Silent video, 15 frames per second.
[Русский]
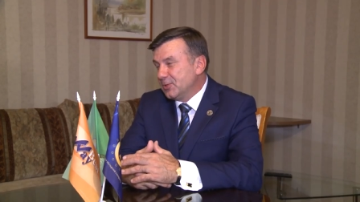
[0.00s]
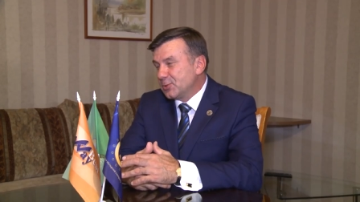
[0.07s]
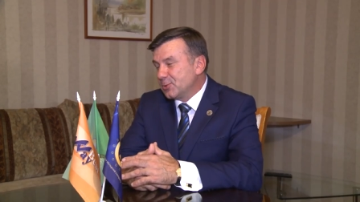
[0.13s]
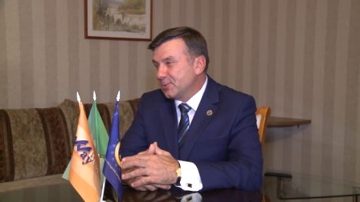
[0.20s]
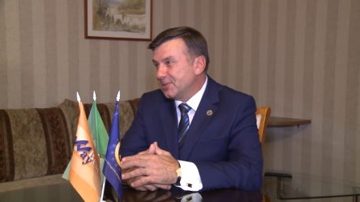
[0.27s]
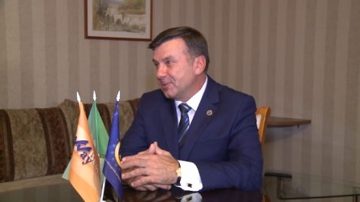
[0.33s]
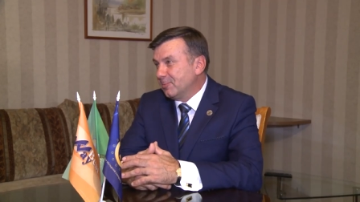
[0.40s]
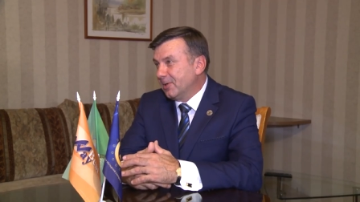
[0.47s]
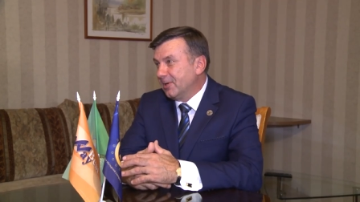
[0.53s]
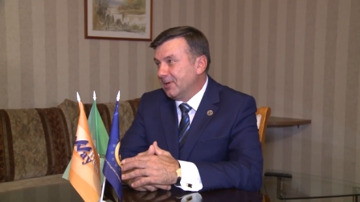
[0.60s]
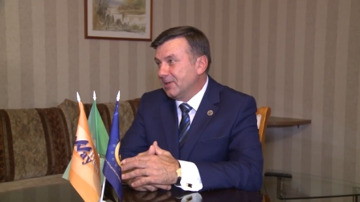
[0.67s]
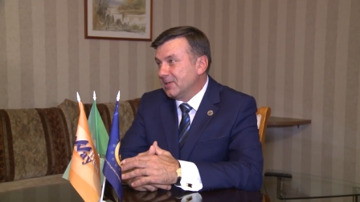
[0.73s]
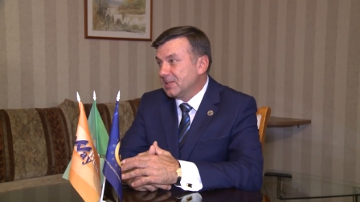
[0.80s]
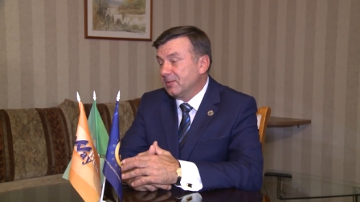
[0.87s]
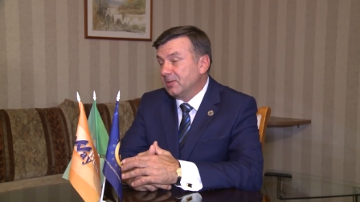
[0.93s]
вижу себя
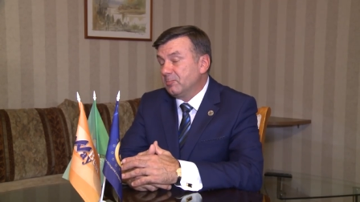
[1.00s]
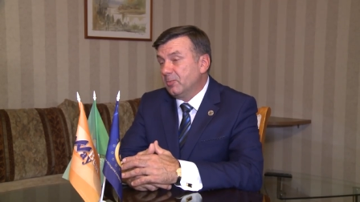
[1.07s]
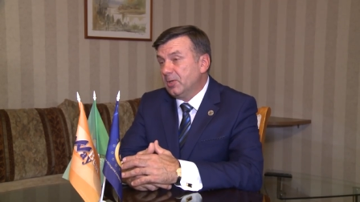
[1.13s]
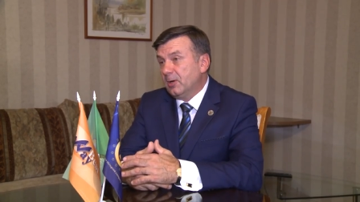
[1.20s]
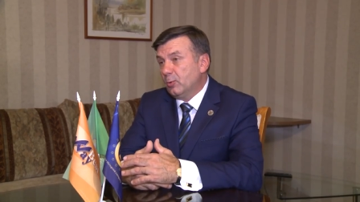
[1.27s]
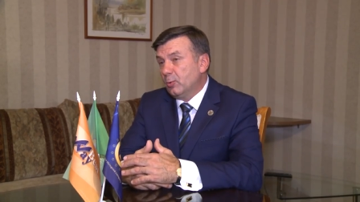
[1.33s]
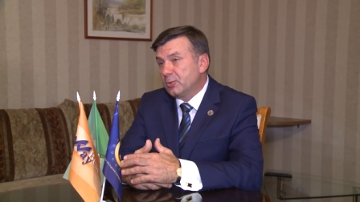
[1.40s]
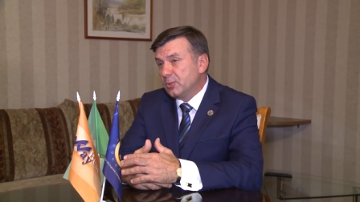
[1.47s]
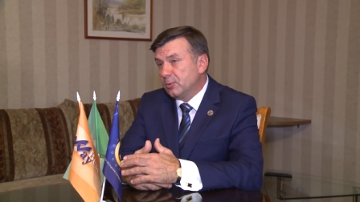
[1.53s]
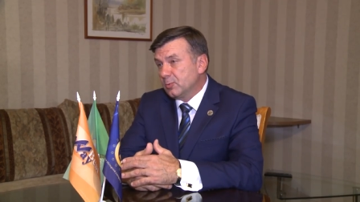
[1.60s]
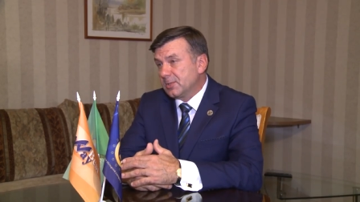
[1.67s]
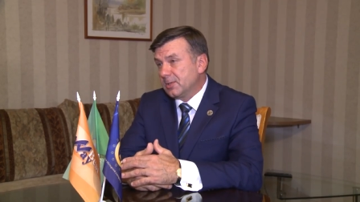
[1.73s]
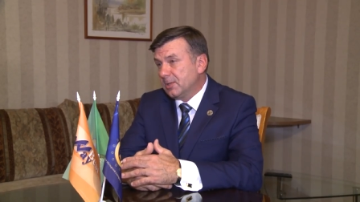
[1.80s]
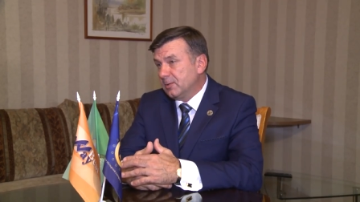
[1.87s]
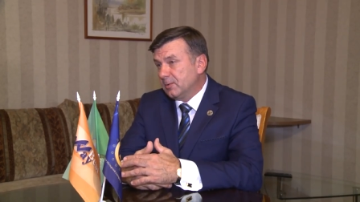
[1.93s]
реализовать. Меня очень
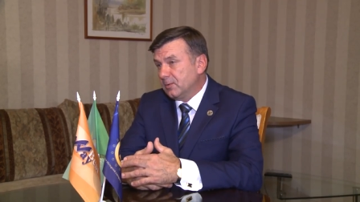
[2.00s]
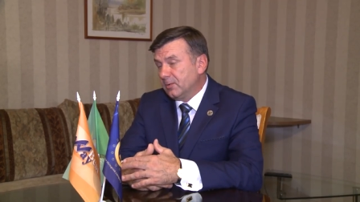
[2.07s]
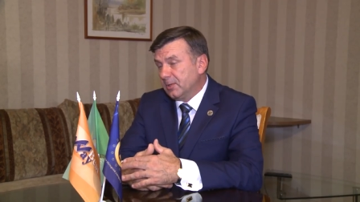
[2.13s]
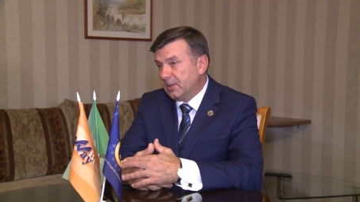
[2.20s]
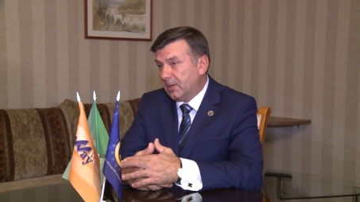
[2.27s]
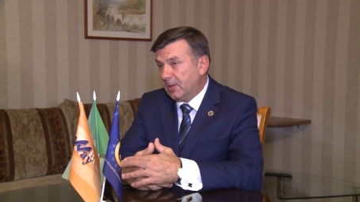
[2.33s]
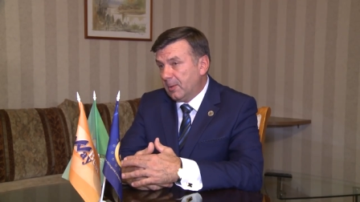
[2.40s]
устраивает в этой